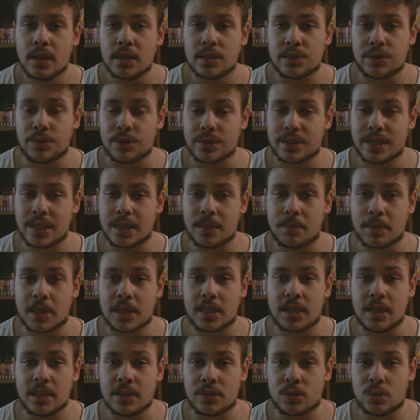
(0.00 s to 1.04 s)
sono state
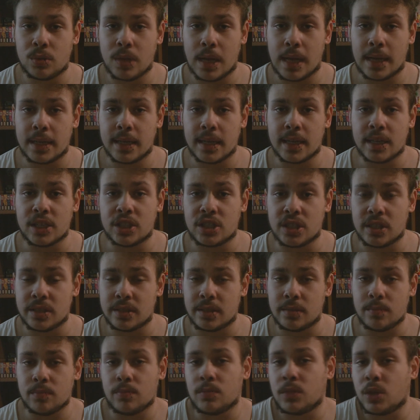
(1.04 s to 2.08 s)
partite sudate ci,
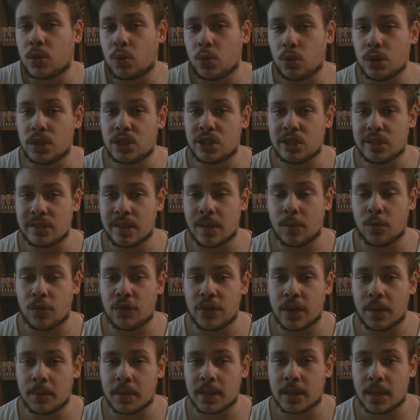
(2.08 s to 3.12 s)
in cui ci siamo
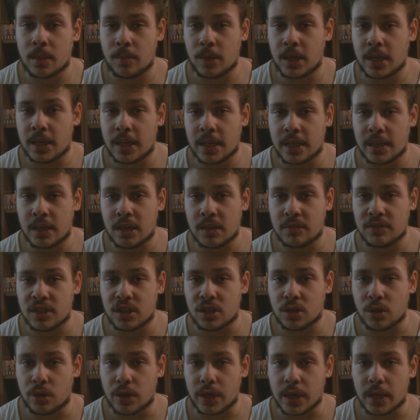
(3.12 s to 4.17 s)
veramente meritati la
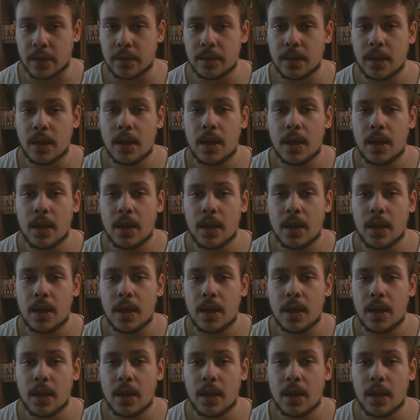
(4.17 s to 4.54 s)
vittoria.